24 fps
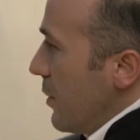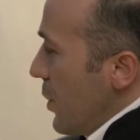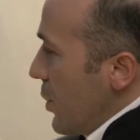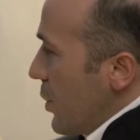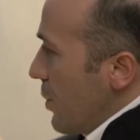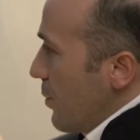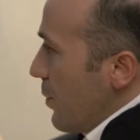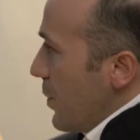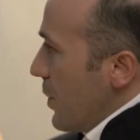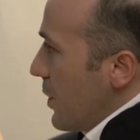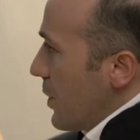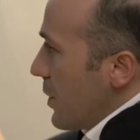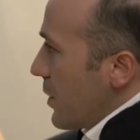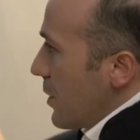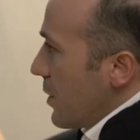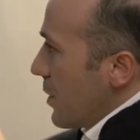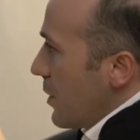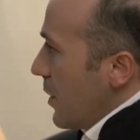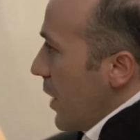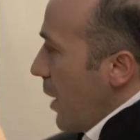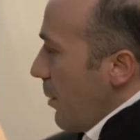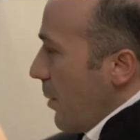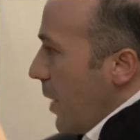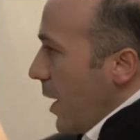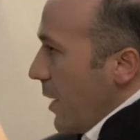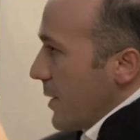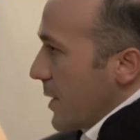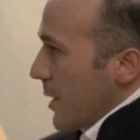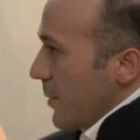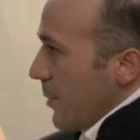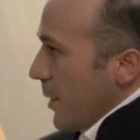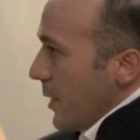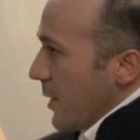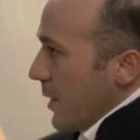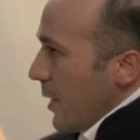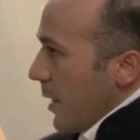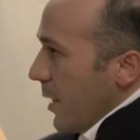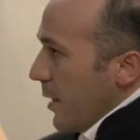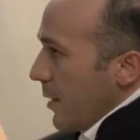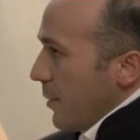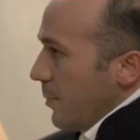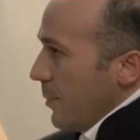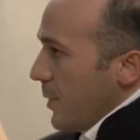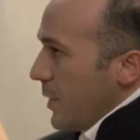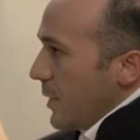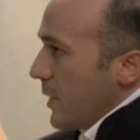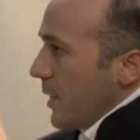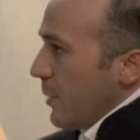rejimdir ama aynı zamanda
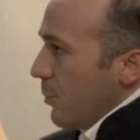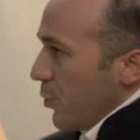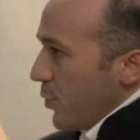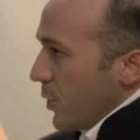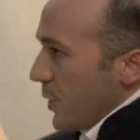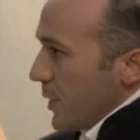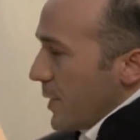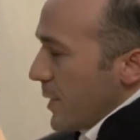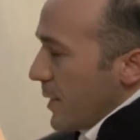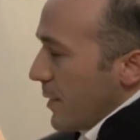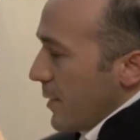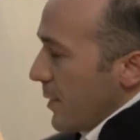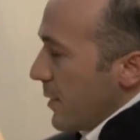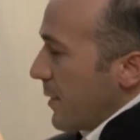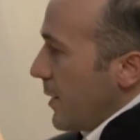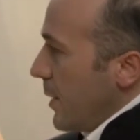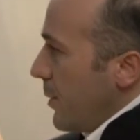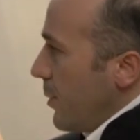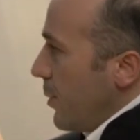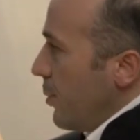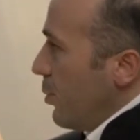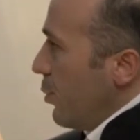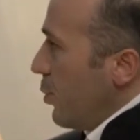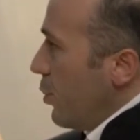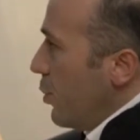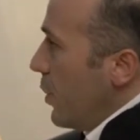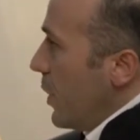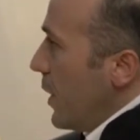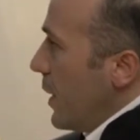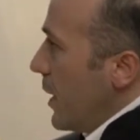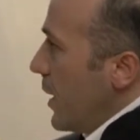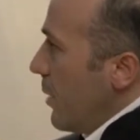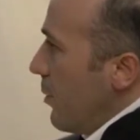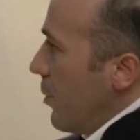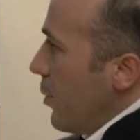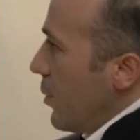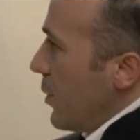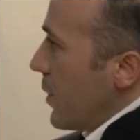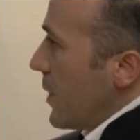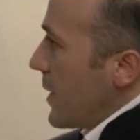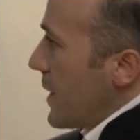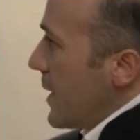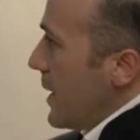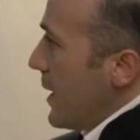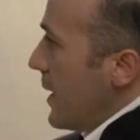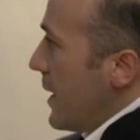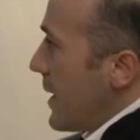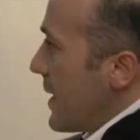bir demokrasidir. Tabii bu
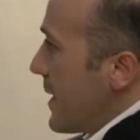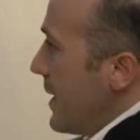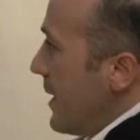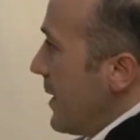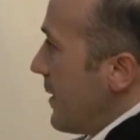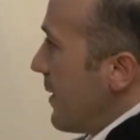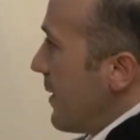demokrasiyi nasıl